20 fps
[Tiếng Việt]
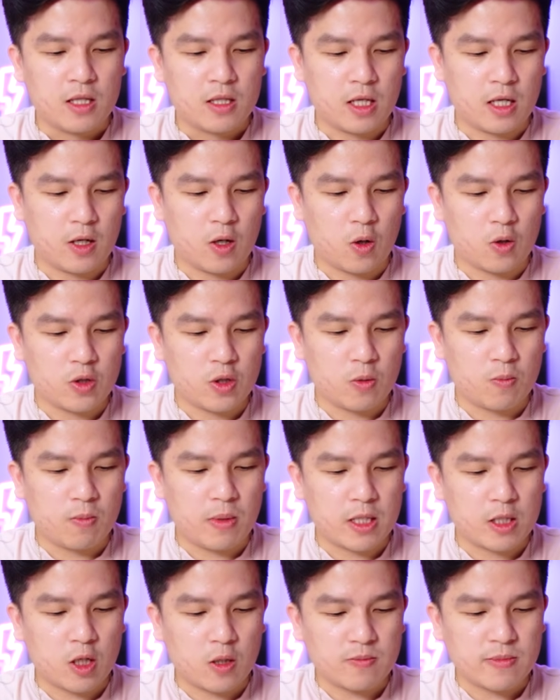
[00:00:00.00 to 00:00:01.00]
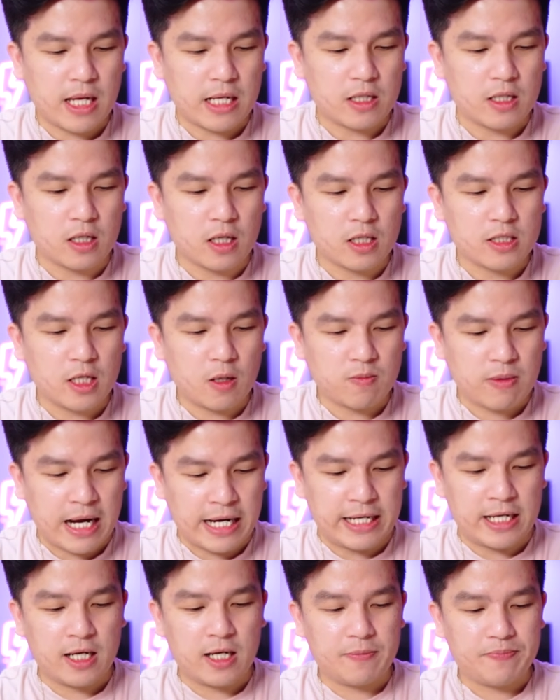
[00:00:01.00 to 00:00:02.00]
thì nội dung mình tóm tắt được ở trong
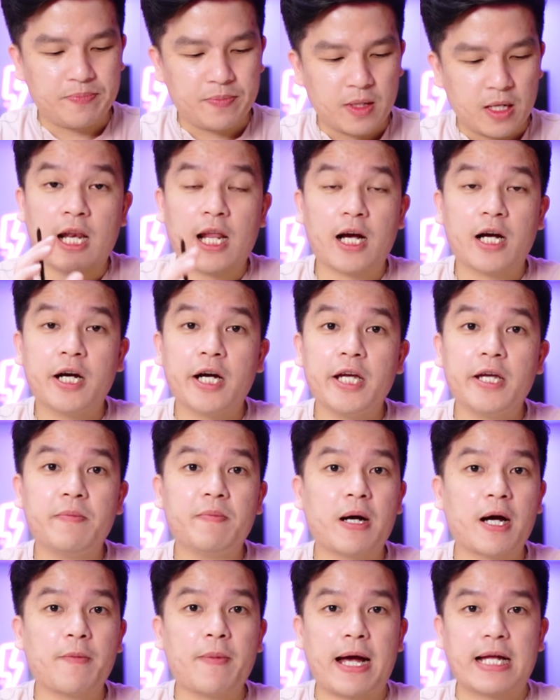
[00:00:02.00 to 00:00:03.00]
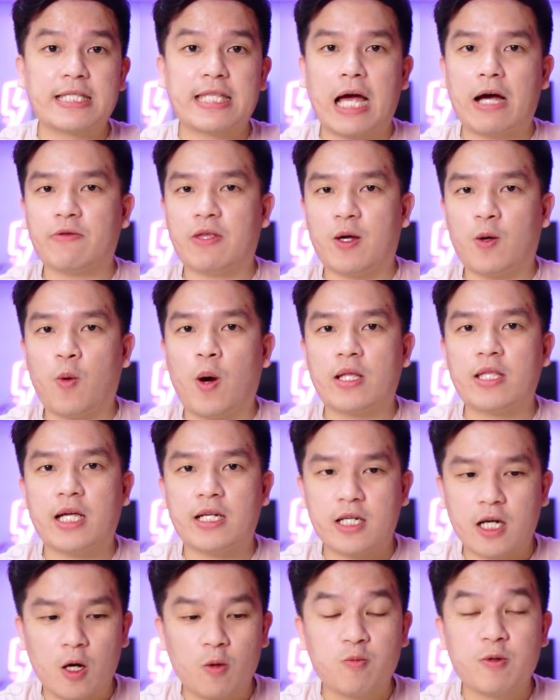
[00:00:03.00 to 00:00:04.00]
này á là khi mà các bạn tạo tài khoản
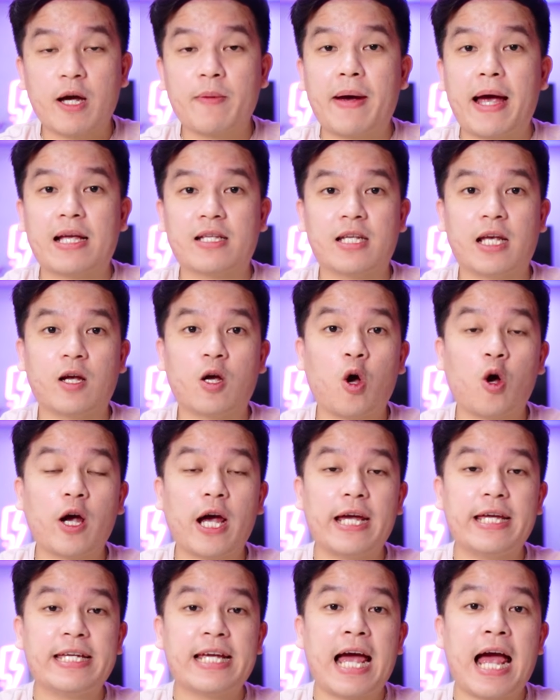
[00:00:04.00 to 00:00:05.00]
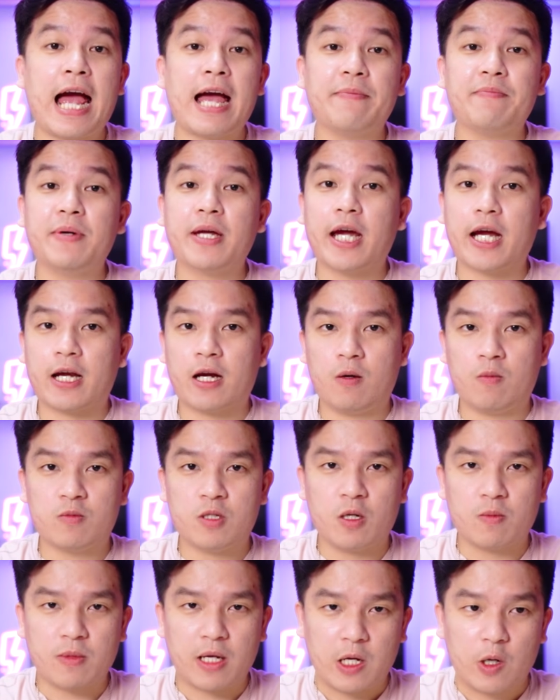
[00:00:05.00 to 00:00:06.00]
thành công các bạn sẽ có ngay 20.000 đồng
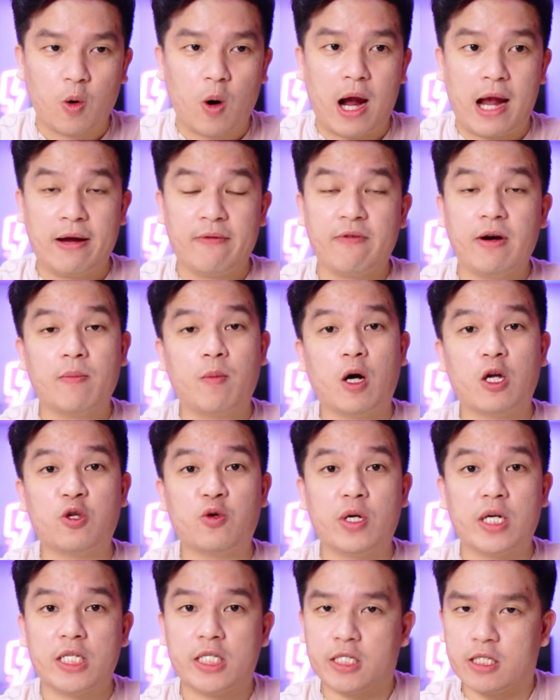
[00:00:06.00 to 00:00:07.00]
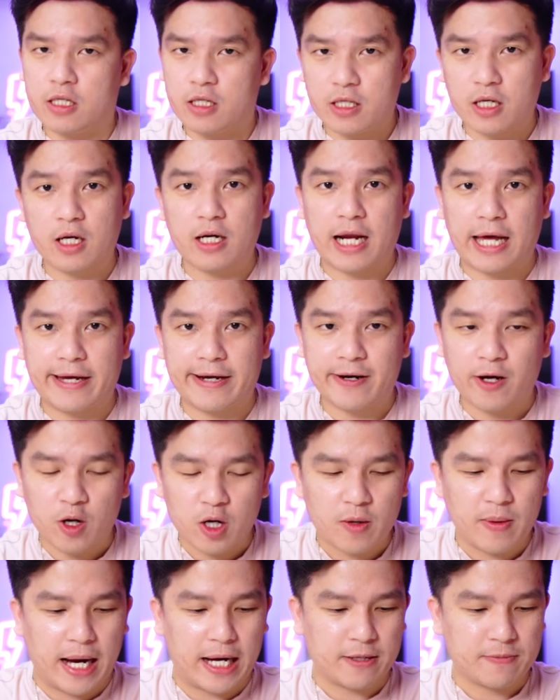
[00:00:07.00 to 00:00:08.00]
trong tài khoản và mọi chuyện chưa dừng lại ở
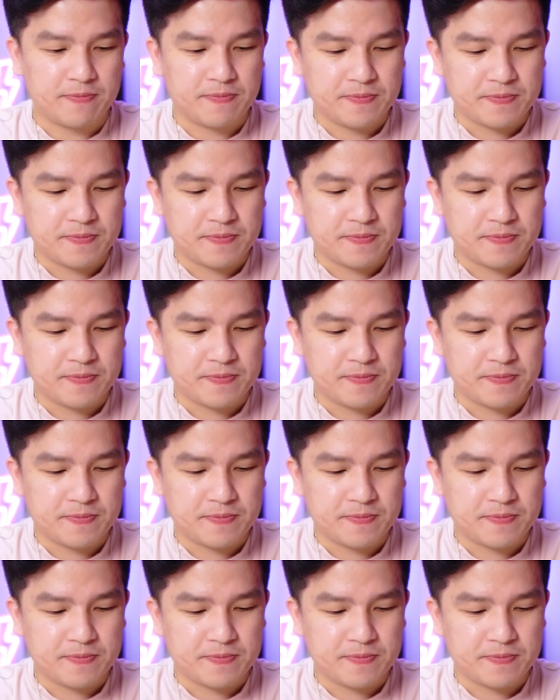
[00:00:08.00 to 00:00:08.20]
đó các bạn